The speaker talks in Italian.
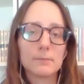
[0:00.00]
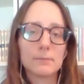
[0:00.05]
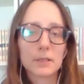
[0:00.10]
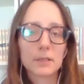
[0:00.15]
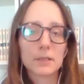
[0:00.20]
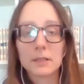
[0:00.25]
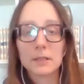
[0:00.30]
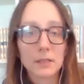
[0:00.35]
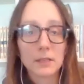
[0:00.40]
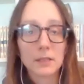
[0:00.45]

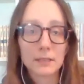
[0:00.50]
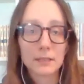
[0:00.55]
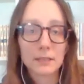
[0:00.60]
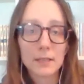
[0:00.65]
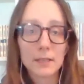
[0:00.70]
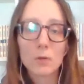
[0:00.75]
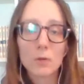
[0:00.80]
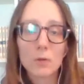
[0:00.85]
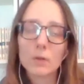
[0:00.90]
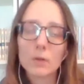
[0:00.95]
praticamente una
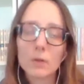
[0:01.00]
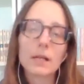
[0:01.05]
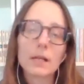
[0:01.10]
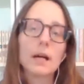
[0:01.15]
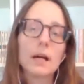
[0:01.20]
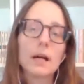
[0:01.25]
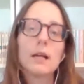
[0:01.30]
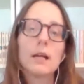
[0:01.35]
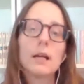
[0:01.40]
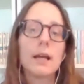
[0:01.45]
taglia
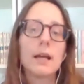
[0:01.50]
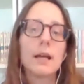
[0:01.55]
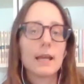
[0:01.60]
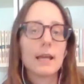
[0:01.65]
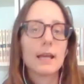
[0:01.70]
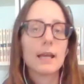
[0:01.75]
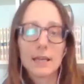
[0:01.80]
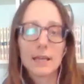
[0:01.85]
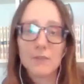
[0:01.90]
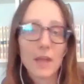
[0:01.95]
unica e
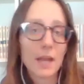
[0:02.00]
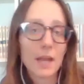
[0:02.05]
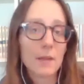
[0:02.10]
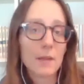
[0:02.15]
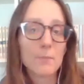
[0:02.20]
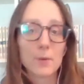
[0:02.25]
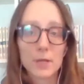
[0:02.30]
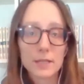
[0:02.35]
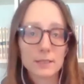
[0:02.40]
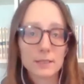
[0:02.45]
che viene
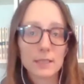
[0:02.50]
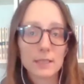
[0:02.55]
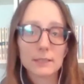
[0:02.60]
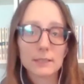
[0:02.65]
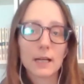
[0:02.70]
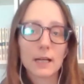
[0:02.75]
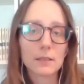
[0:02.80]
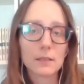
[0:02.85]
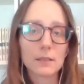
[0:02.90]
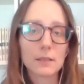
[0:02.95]
poi
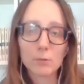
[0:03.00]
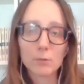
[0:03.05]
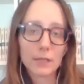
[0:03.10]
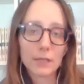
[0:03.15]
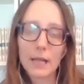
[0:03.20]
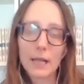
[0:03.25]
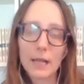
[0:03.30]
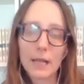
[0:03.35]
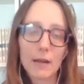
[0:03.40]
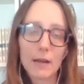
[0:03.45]
adattata
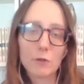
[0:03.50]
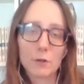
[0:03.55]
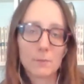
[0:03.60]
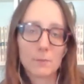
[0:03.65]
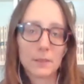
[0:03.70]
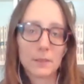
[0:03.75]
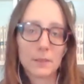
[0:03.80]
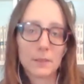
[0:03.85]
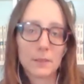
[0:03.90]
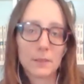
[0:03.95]
quindi alla
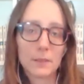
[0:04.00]
forma del